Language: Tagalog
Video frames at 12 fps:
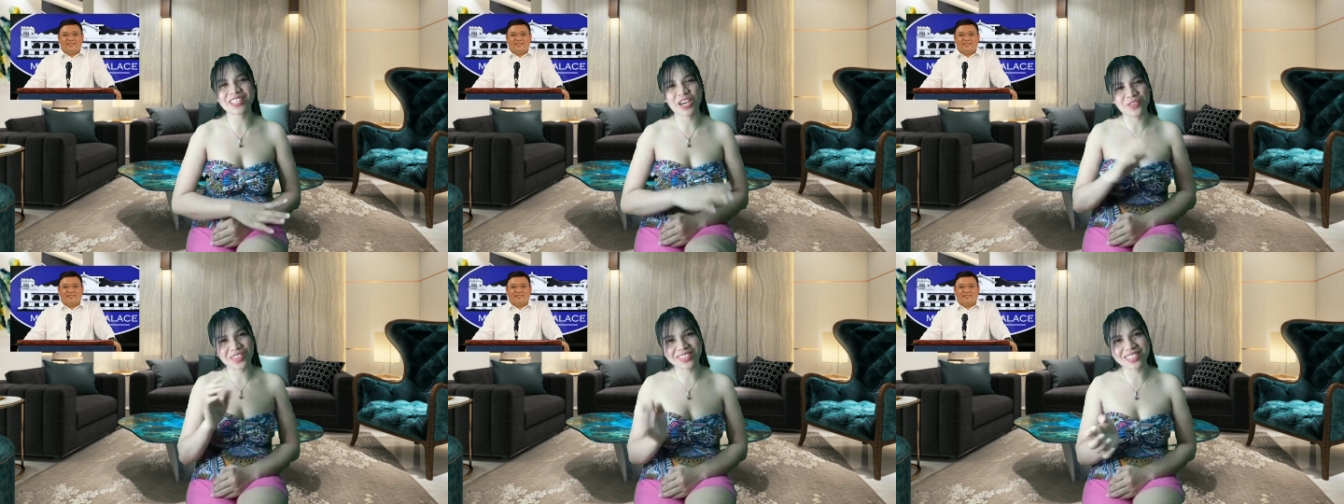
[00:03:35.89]

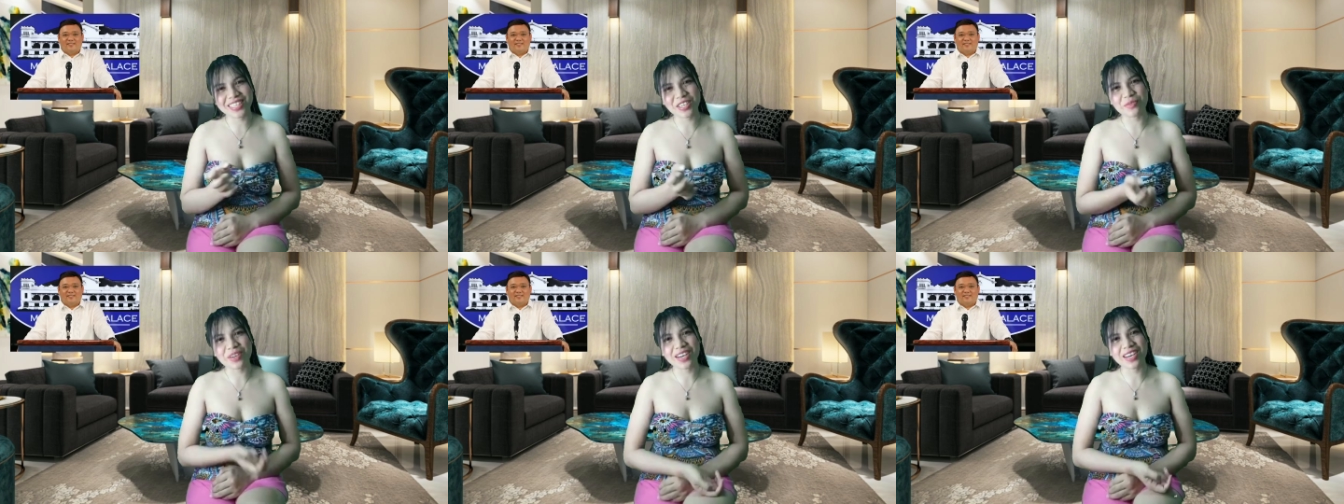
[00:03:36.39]
No, no, no,
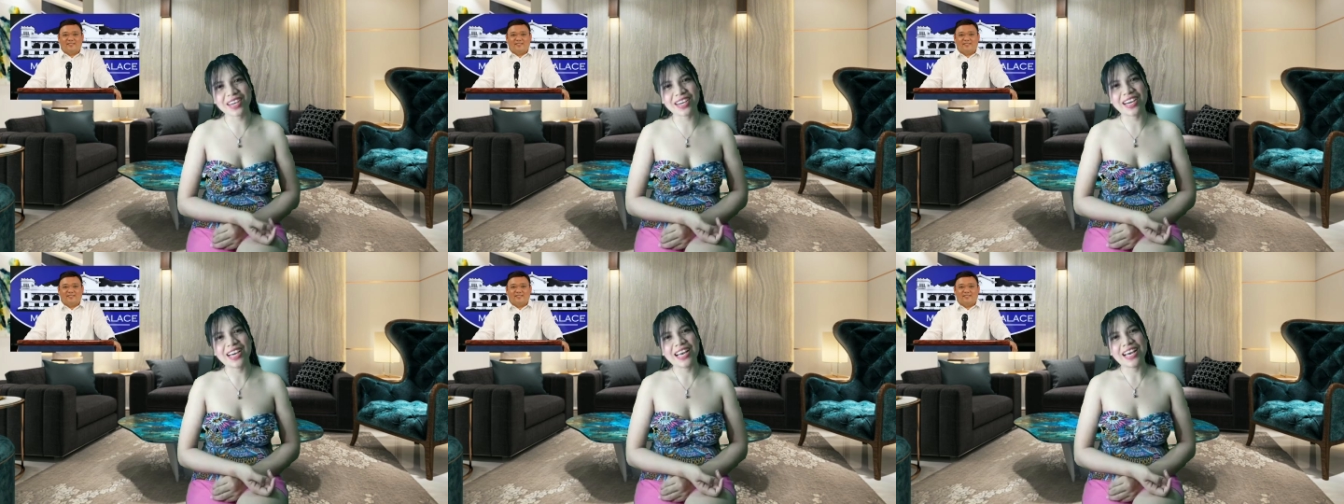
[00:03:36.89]
no.
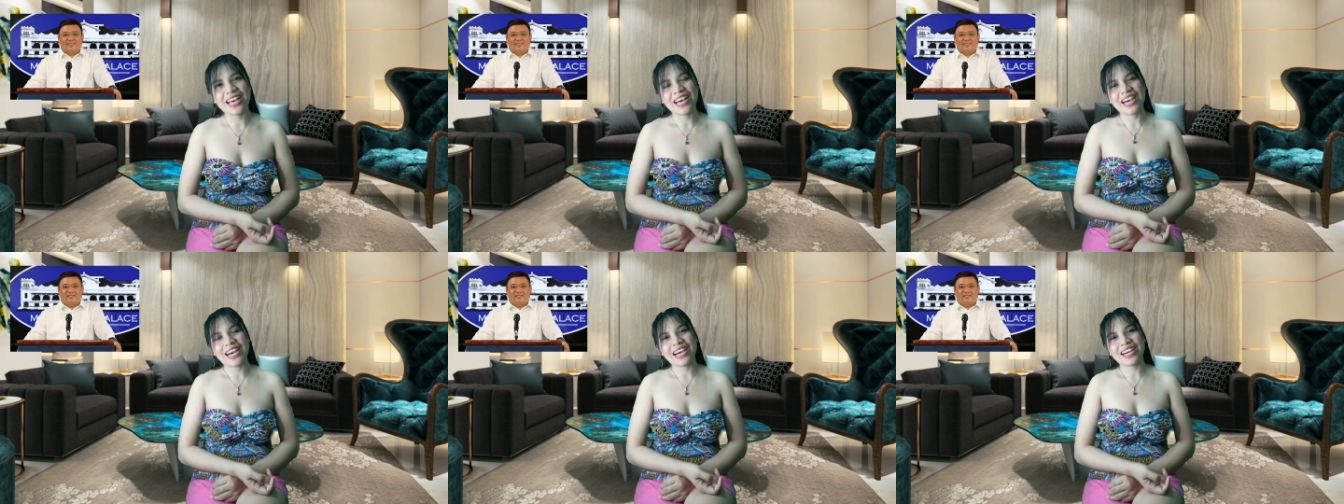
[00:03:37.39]
Ang,
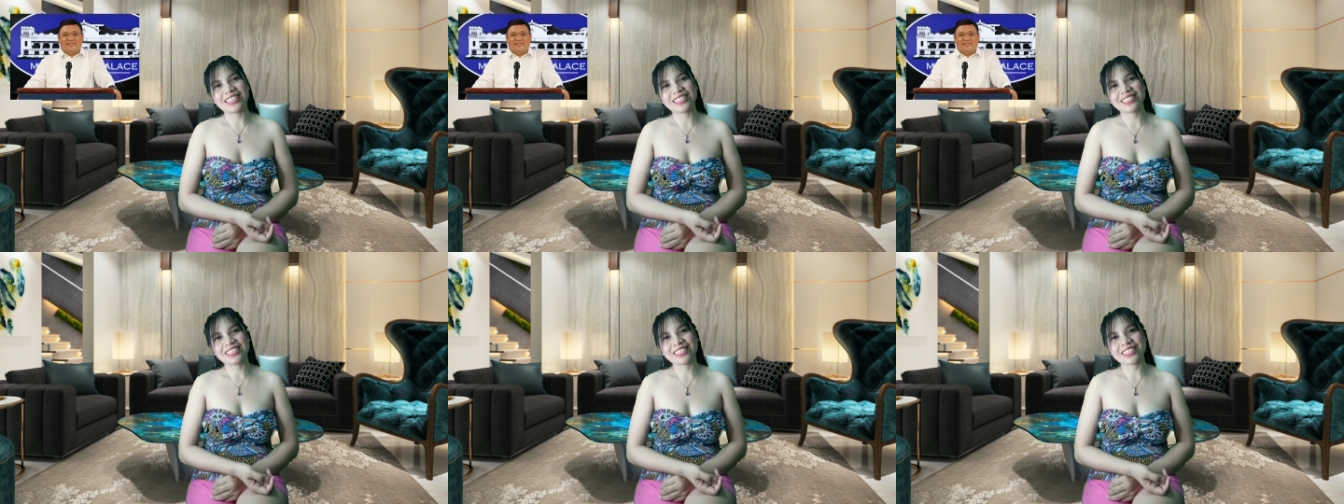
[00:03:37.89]
ang
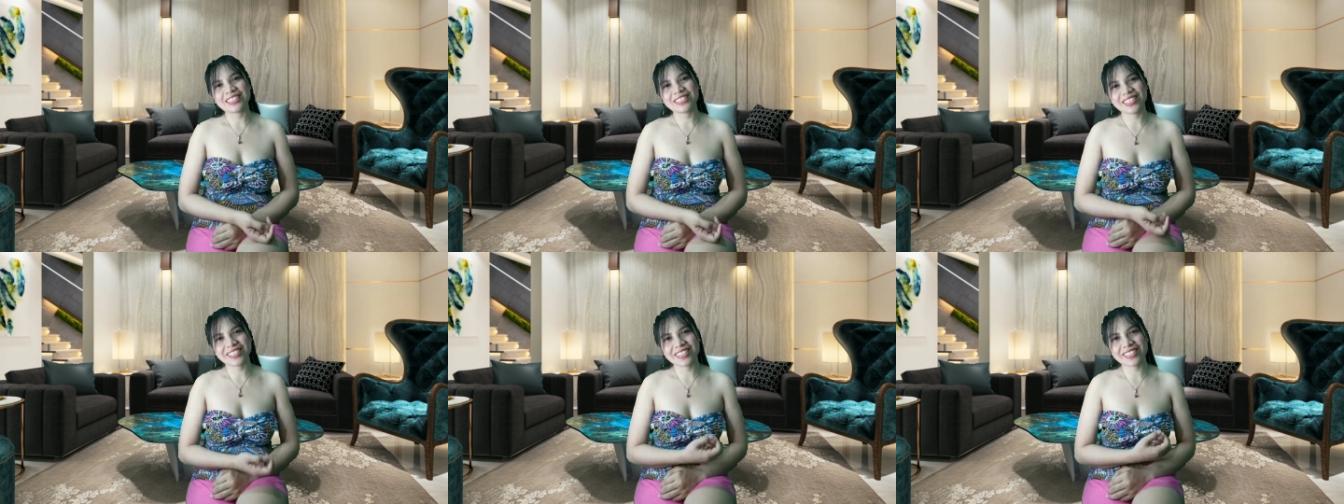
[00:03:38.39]

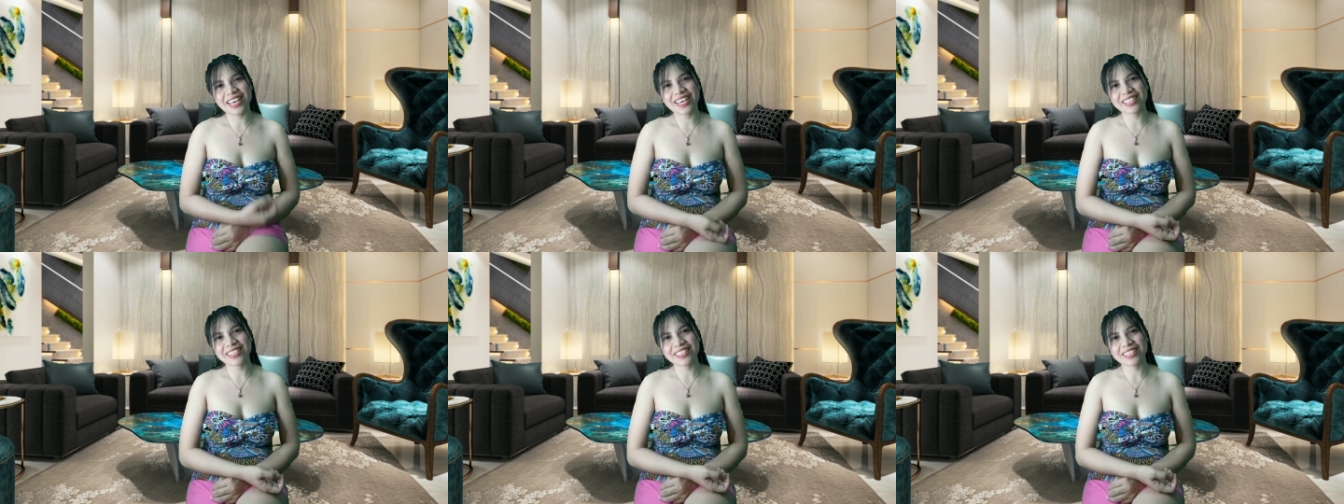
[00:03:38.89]

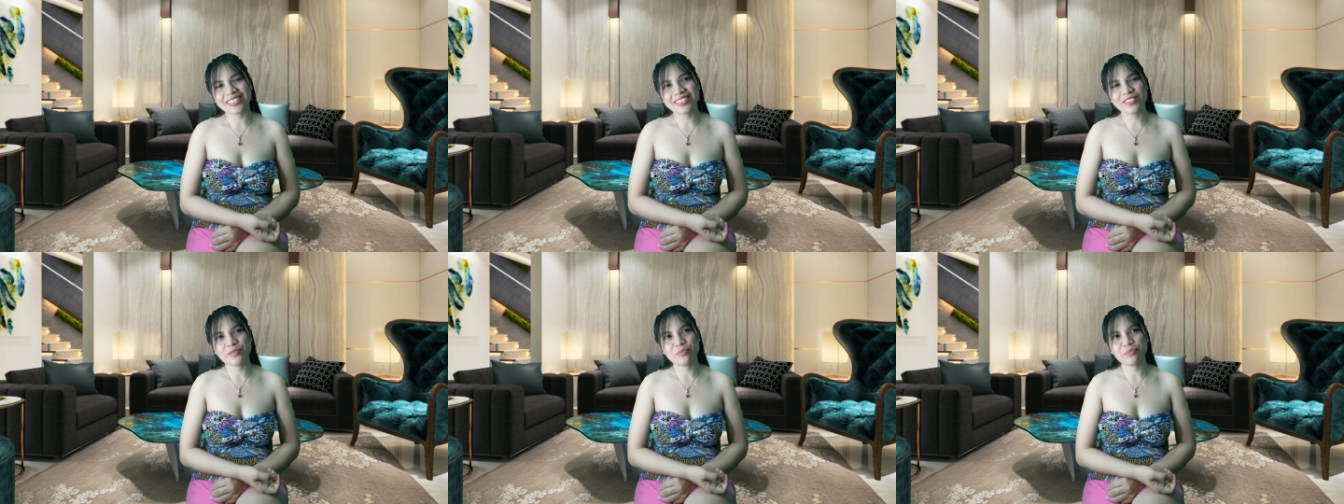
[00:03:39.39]
secretary,
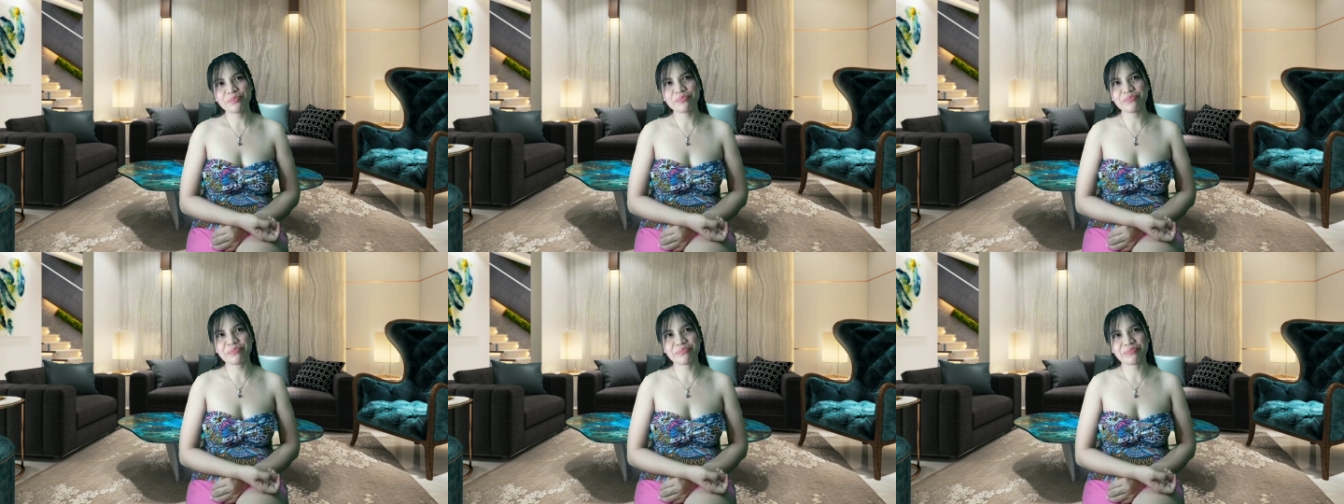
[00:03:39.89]

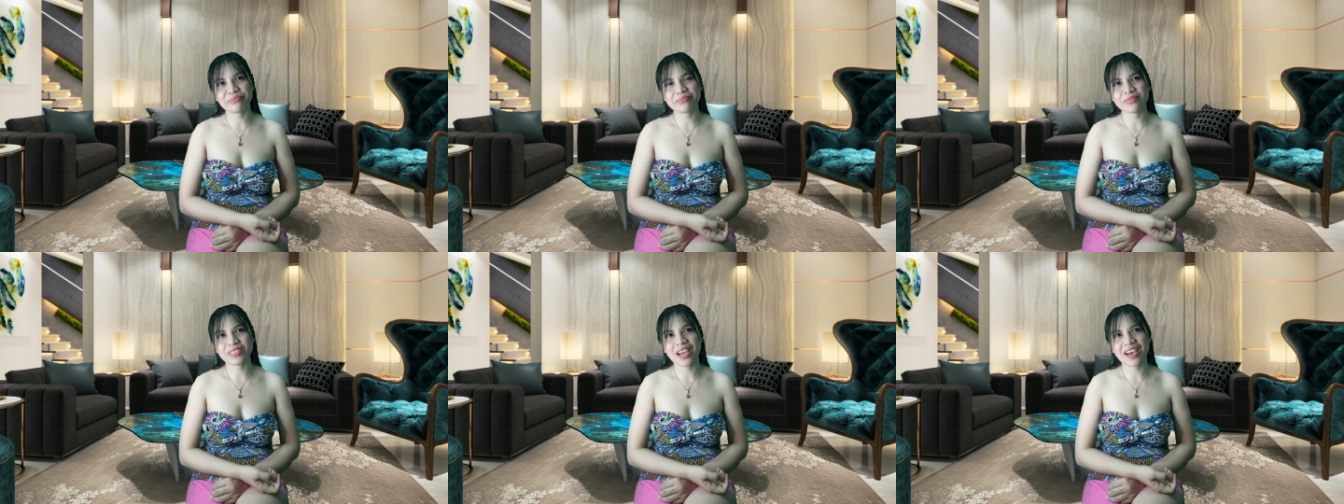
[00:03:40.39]
hmm,
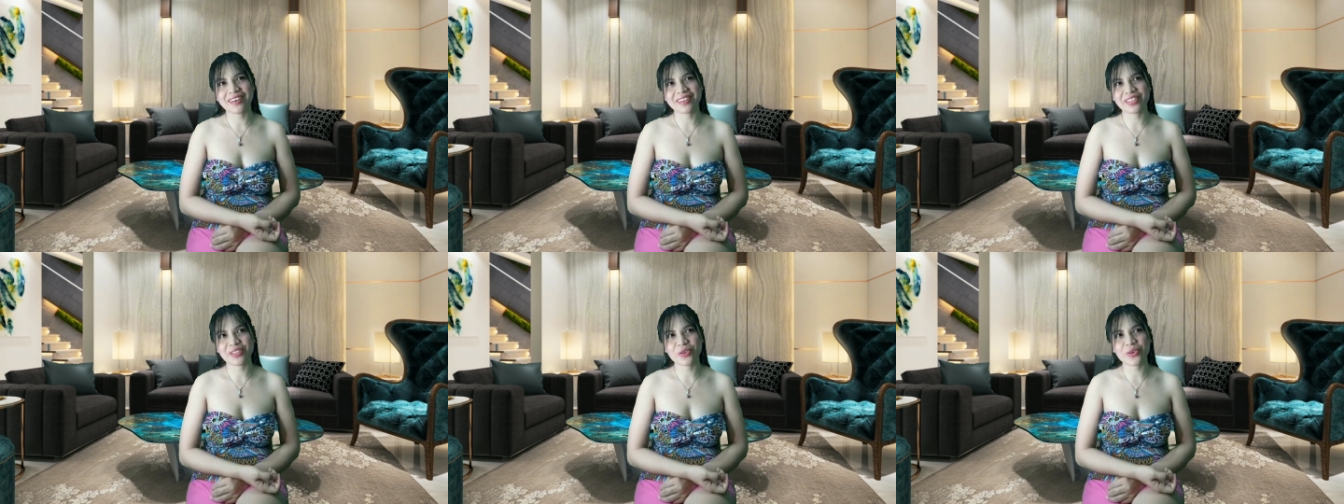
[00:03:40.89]

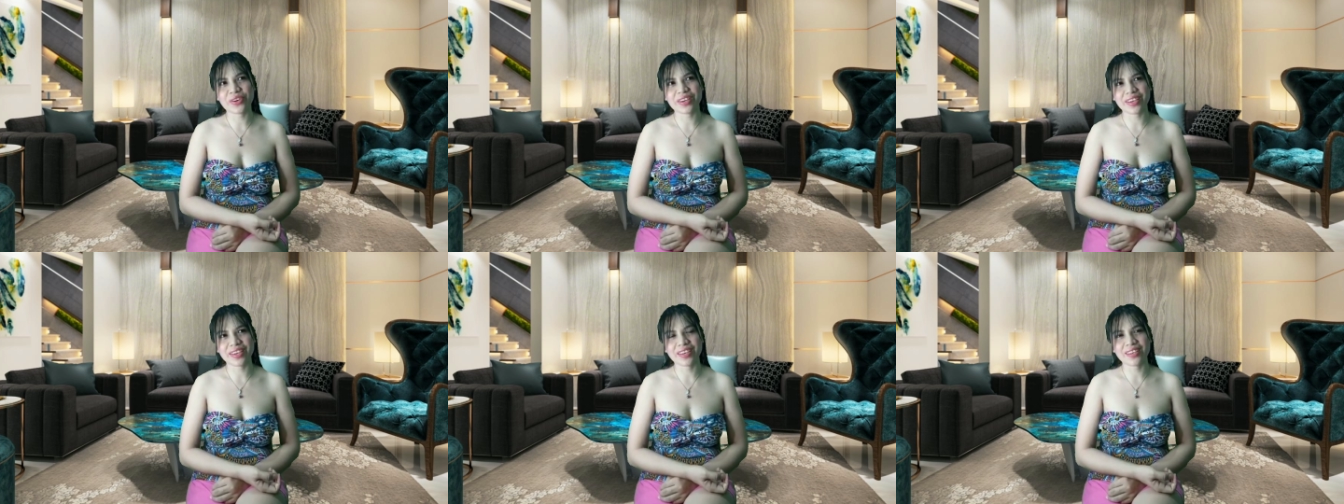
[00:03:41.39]
Harry
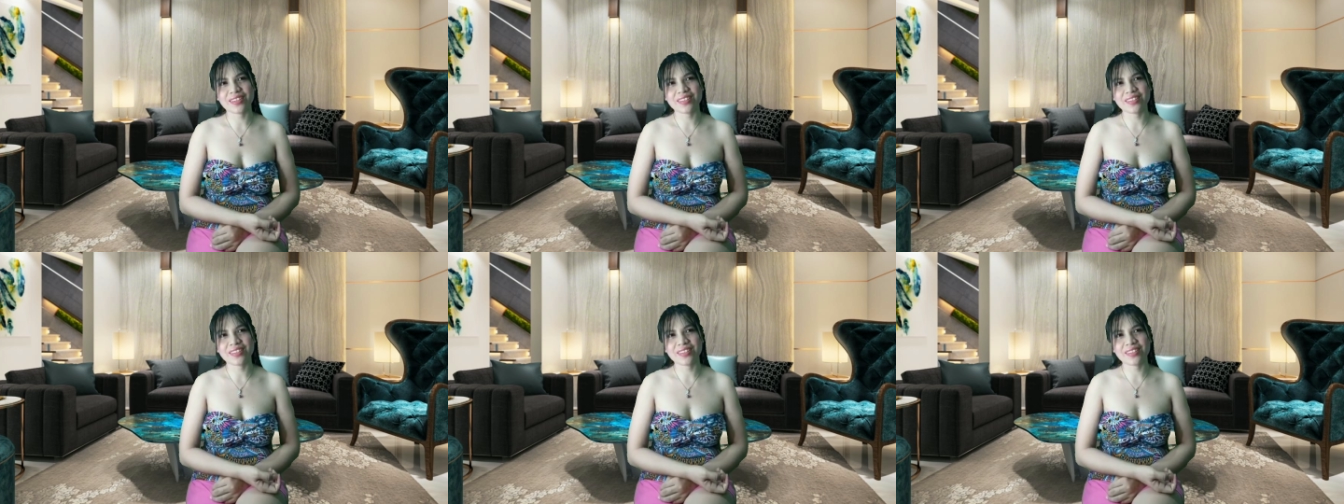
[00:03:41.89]
Roque.